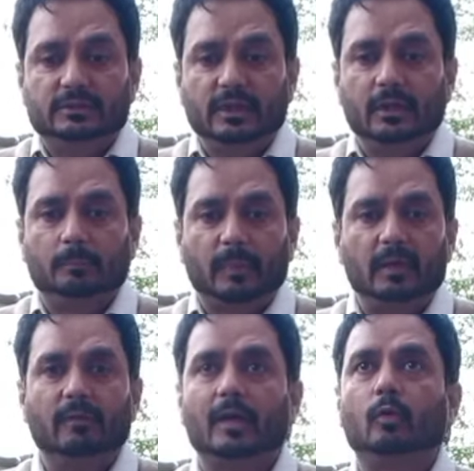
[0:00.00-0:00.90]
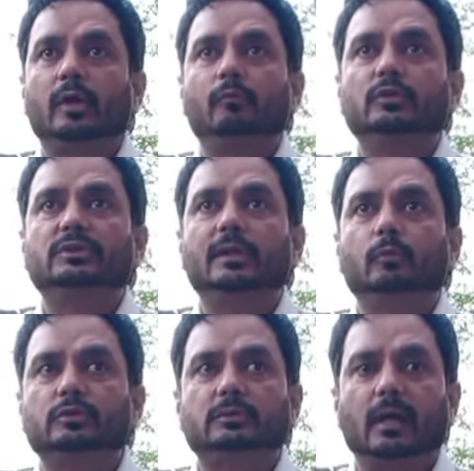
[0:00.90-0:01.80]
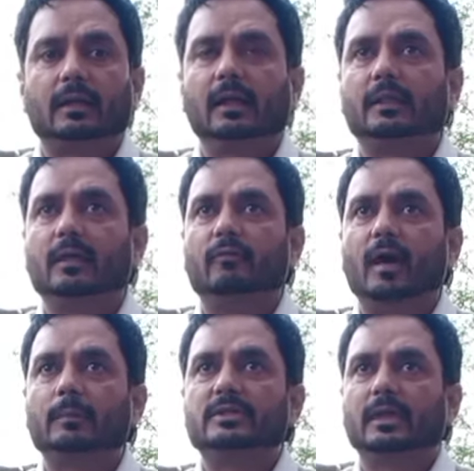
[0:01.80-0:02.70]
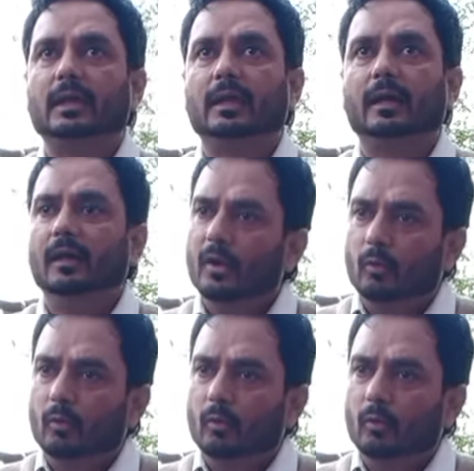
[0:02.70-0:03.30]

जिन परिवारों के वो जीव उस कारगिल की वार में चले गए